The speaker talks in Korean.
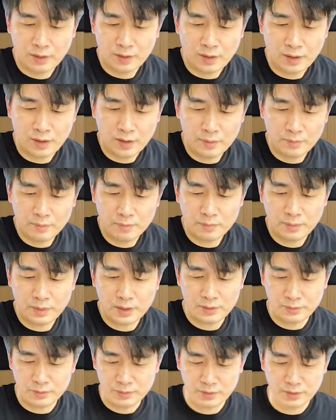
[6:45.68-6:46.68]

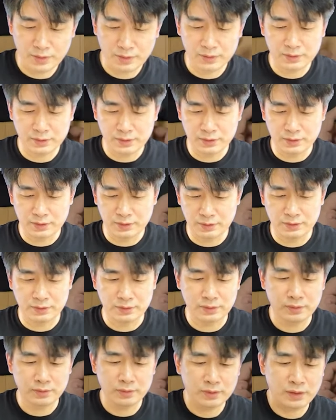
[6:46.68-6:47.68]
엠바이오틱스
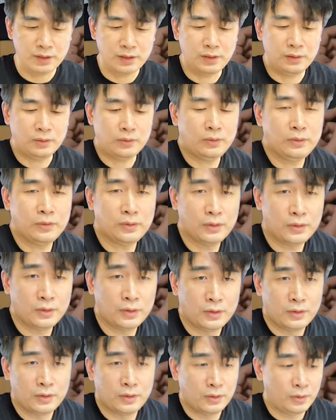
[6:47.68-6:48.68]
이렇게 하고,
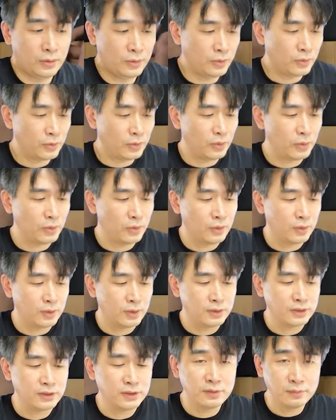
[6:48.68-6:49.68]
요거
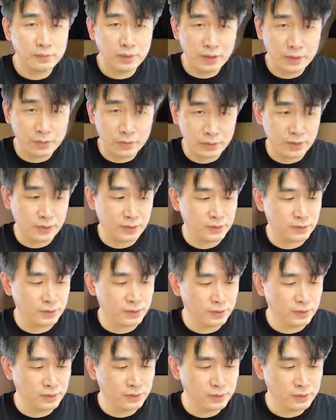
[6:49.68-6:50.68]

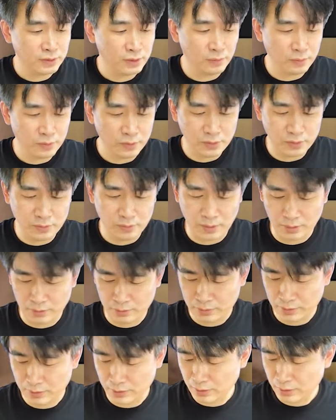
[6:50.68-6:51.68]
신바이오틱스는 선물로 바로
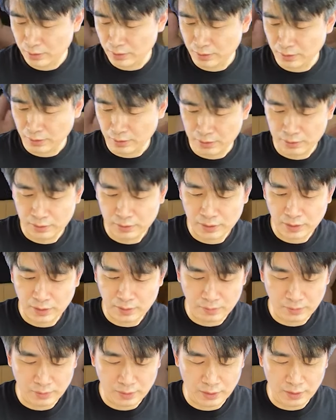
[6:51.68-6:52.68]
드릴 거예요.
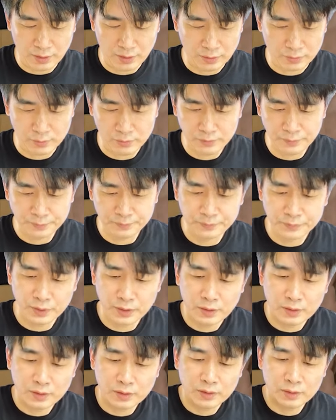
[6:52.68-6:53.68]
개봉 안 하고.
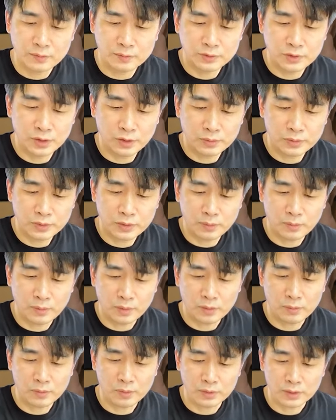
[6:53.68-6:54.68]
그럼 저부터
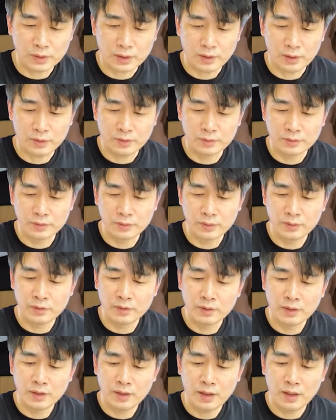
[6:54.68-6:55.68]
먹어볼게요.
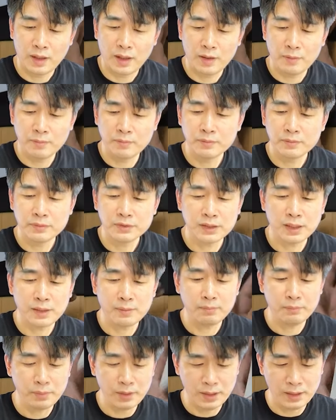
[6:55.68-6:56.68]

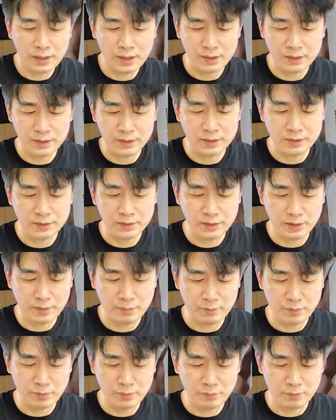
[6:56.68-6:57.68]
M382를
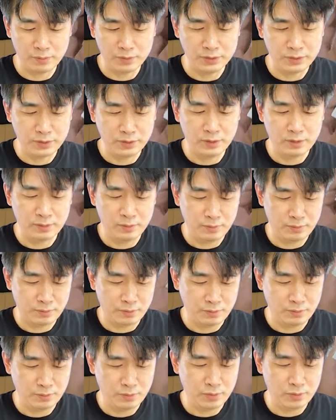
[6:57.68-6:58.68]
한번
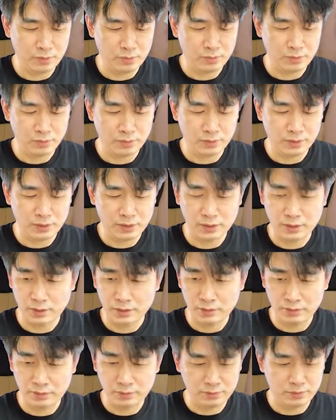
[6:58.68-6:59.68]
먹어보도록
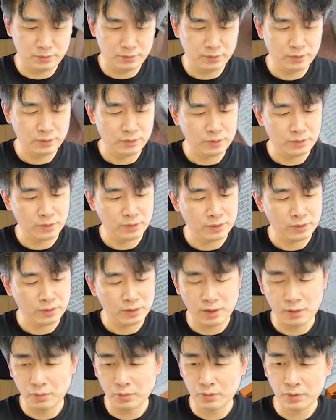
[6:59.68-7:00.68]
할게요.
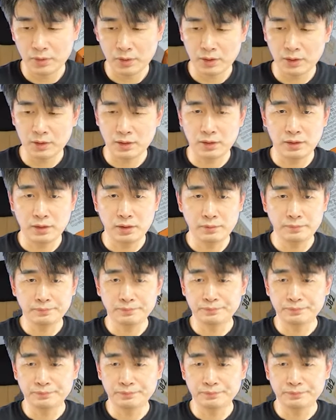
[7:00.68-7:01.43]
개봉을 해야 되네.